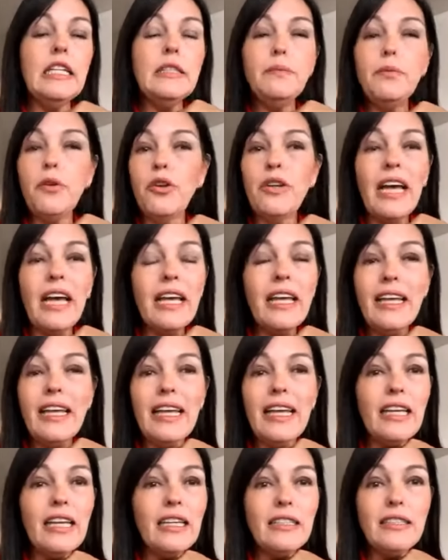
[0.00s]
espionaje
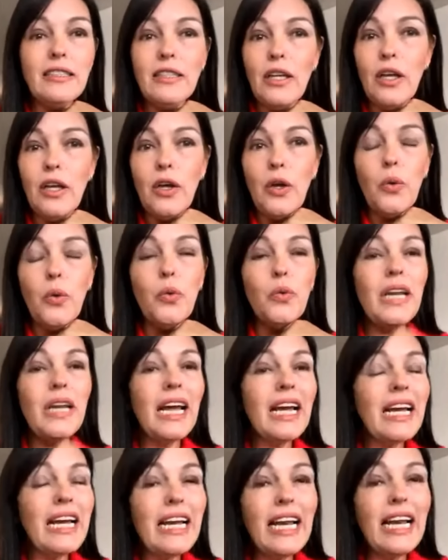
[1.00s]
es
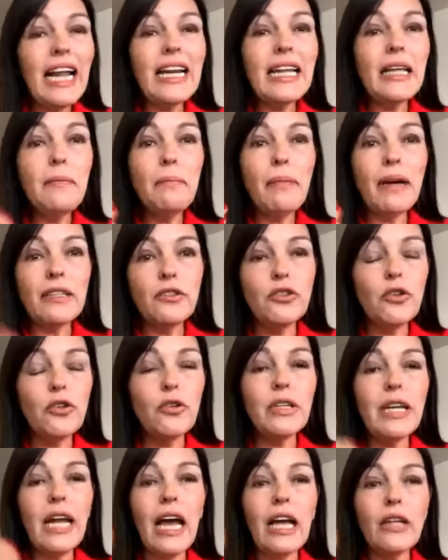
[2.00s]
una clara
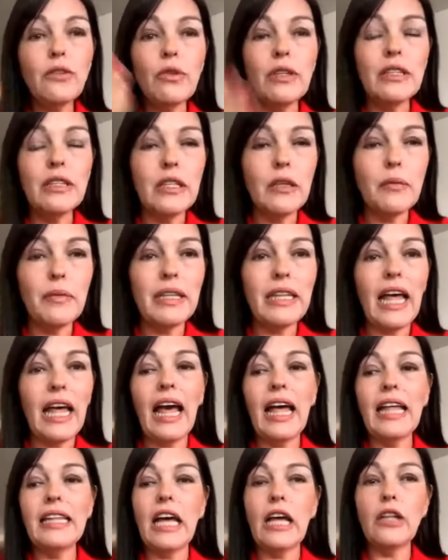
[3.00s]
invasión a tu
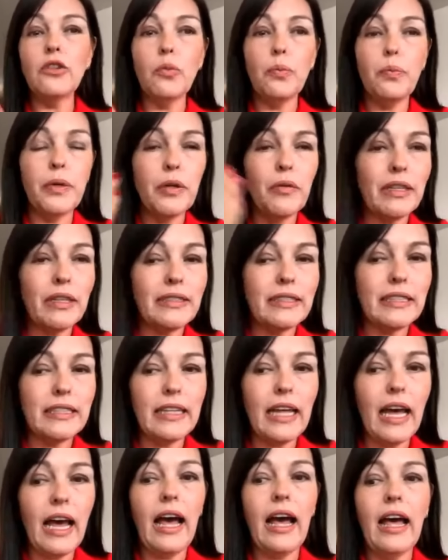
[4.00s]
intimidad, a tu
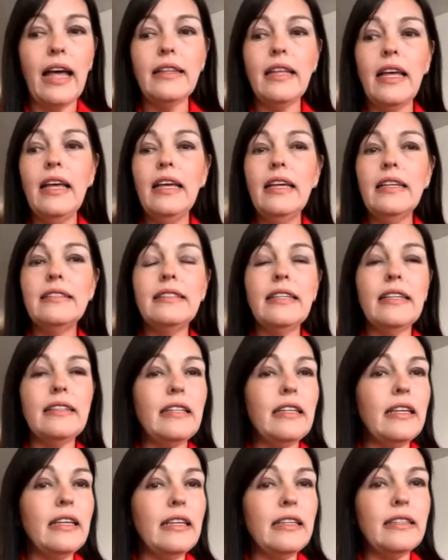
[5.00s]
privacidad, se
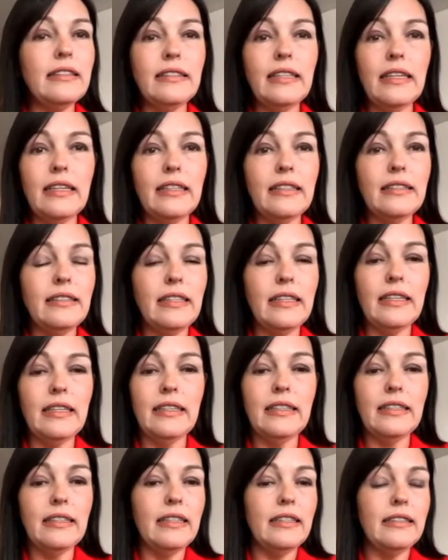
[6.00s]
te, se, se,
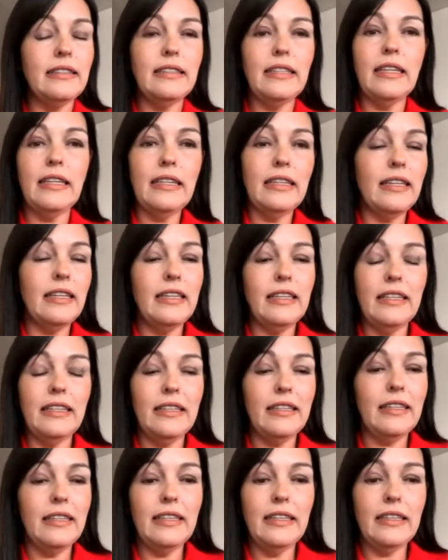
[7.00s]
eh,
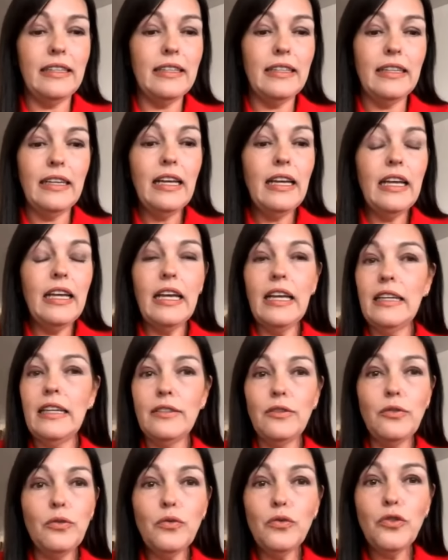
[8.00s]
eh,
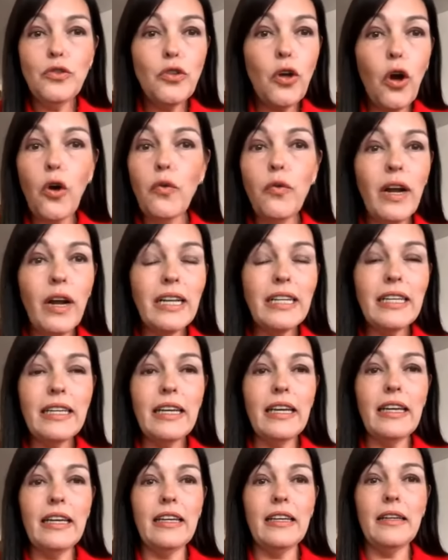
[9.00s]
es un software
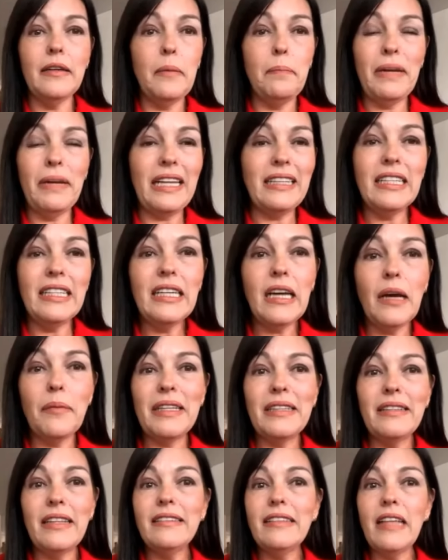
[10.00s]
que,
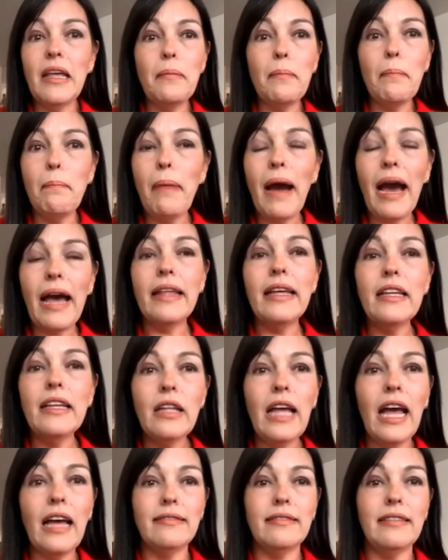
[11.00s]
prácticamente te
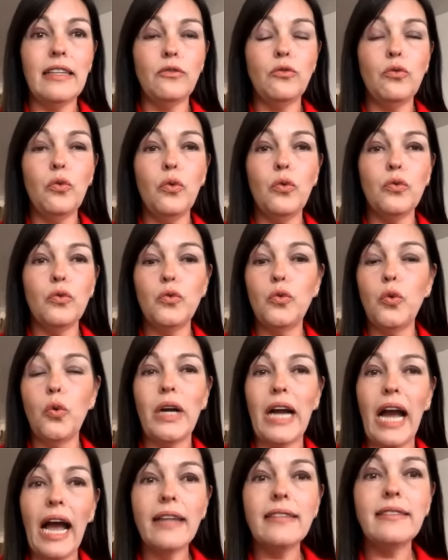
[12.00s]
invade hasta tu,
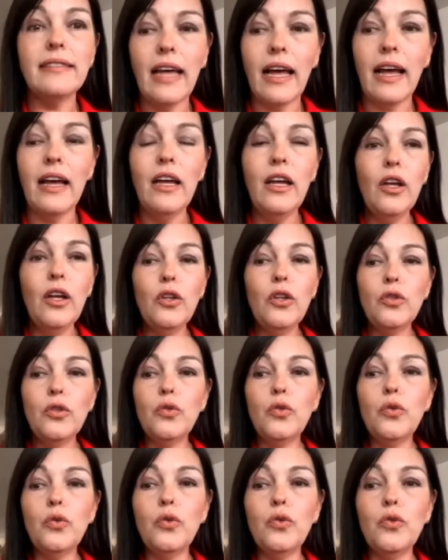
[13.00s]
casa,
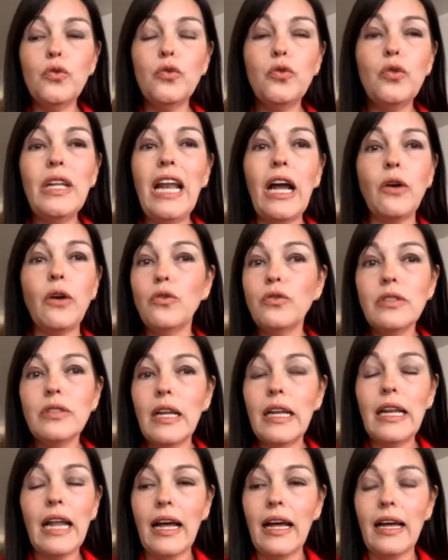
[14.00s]
tu,
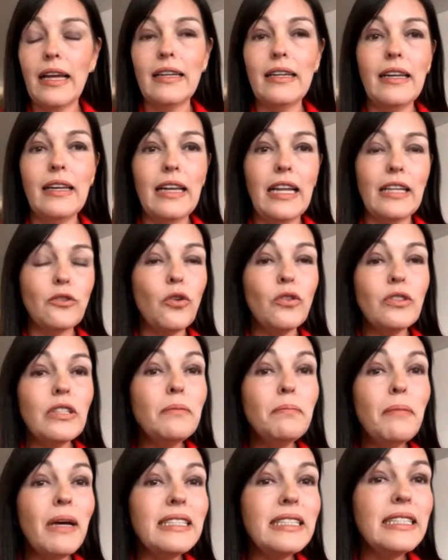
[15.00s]
la, las cosas
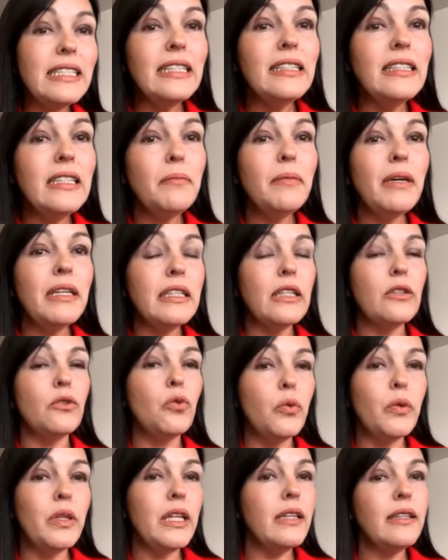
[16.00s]
más íntimas de
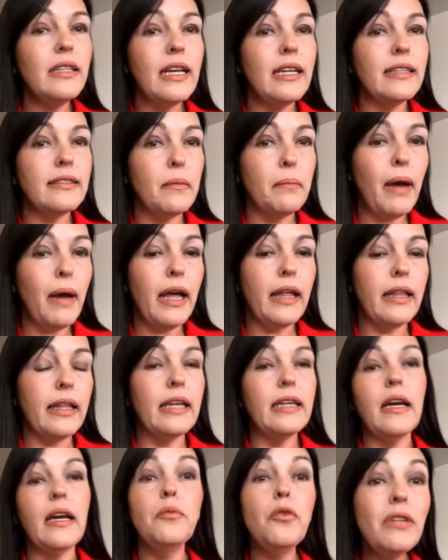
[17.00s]
tu vida te las invade.
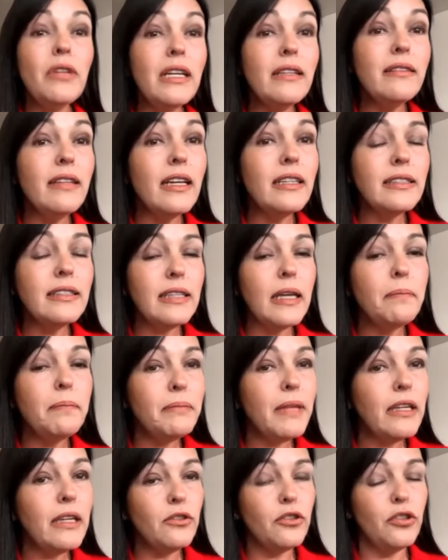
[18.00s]
En cambio, una
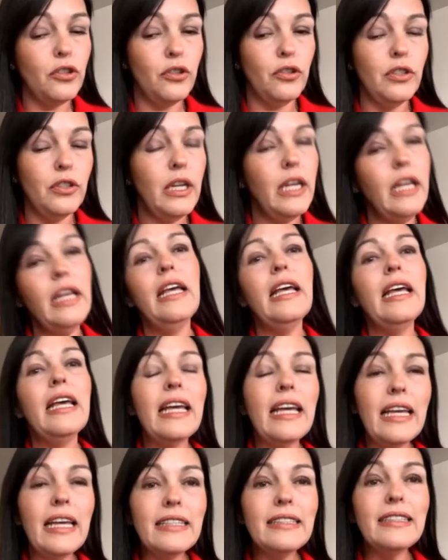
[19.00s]
interceptación
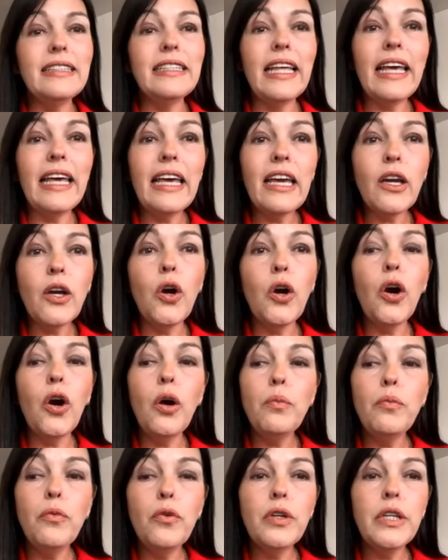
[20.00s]
es de
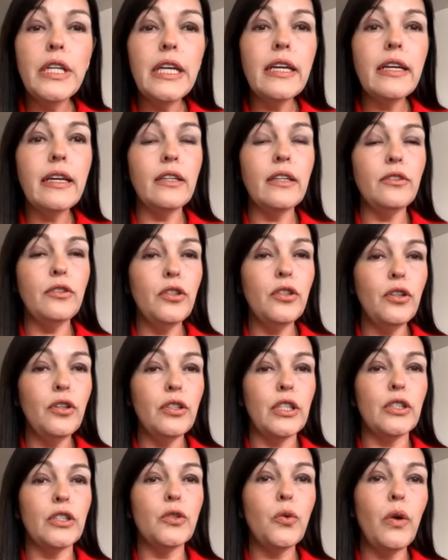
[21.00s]

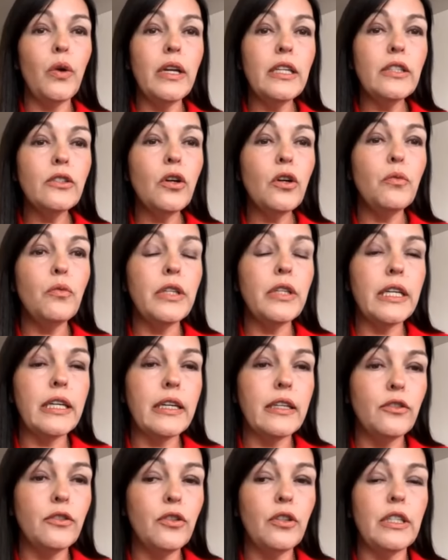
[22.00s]
comunicaciones. ¿Cuáles
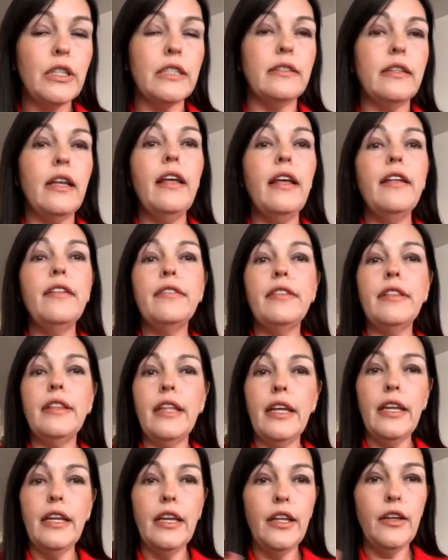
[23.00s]
comunicaciones?
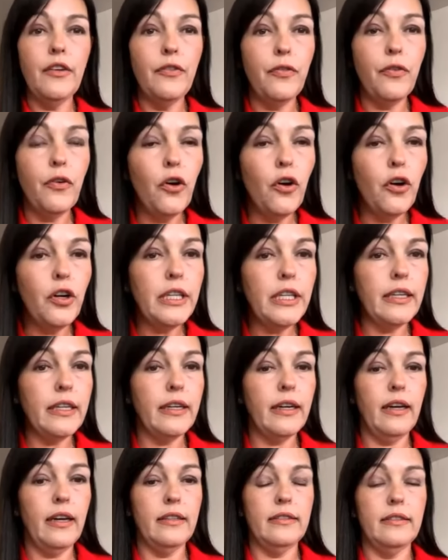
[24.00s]

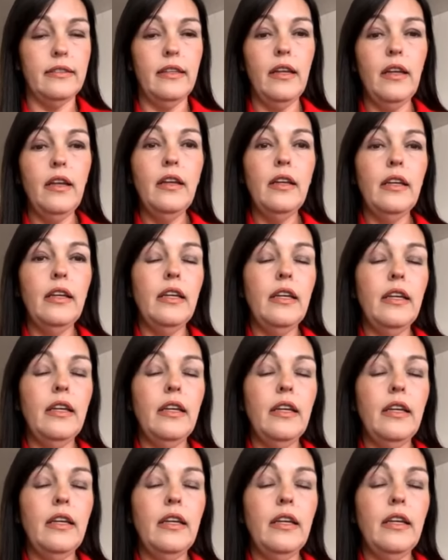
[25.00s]
Telefónicas.
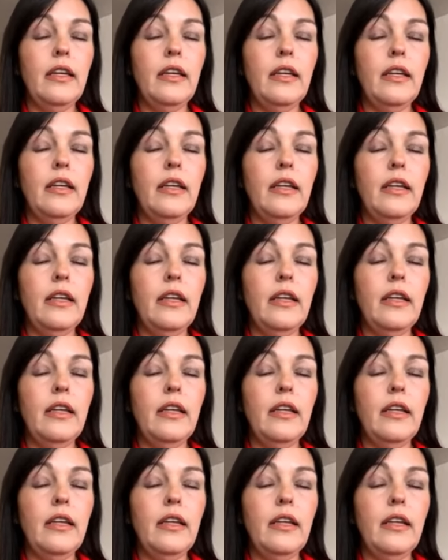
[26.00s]
Incluso el,
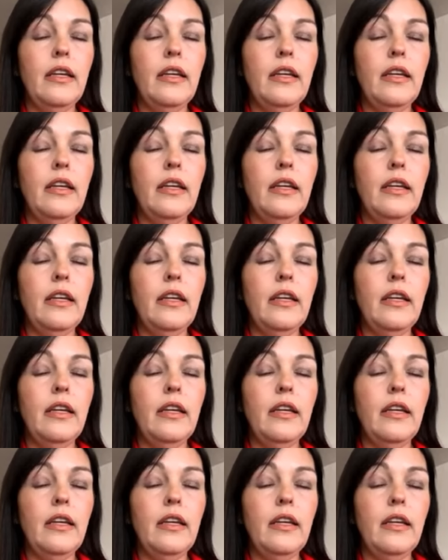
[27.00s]
software
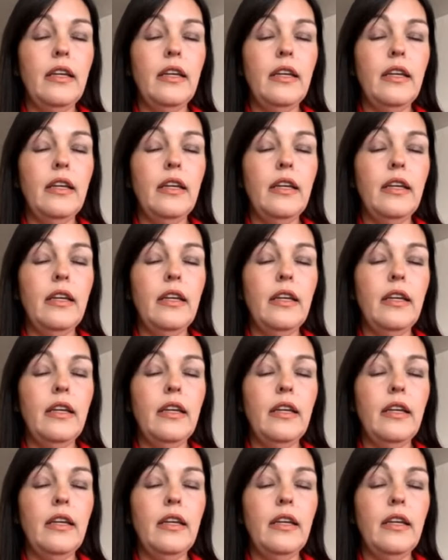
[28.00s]
solamente